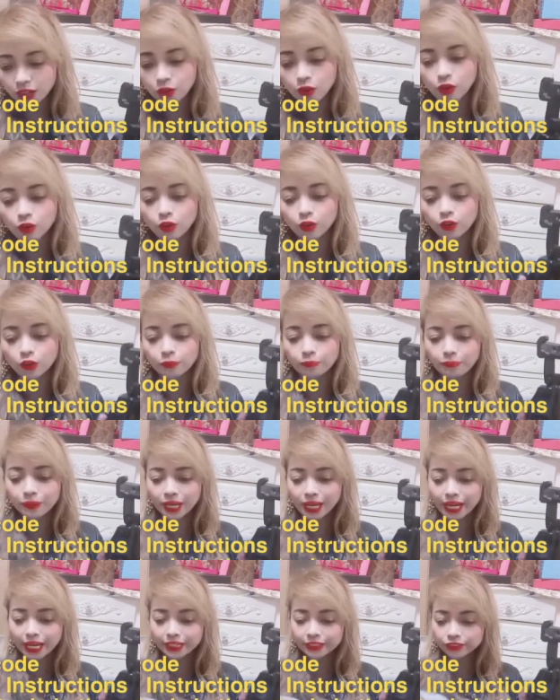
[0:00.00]
Google
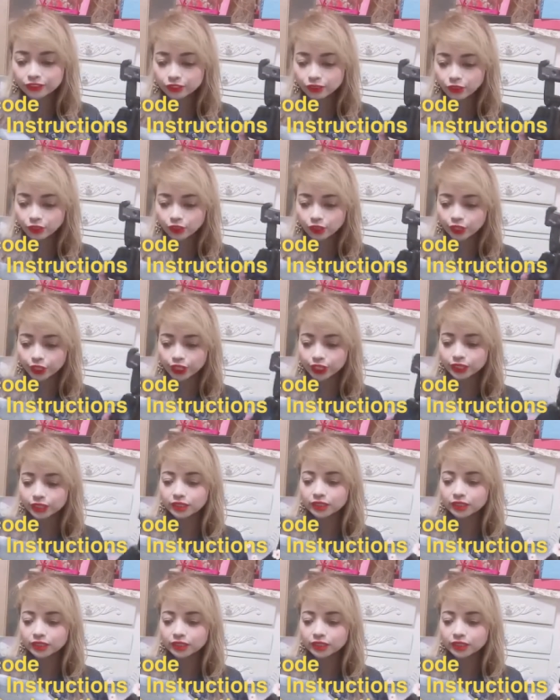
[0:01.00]
Play Store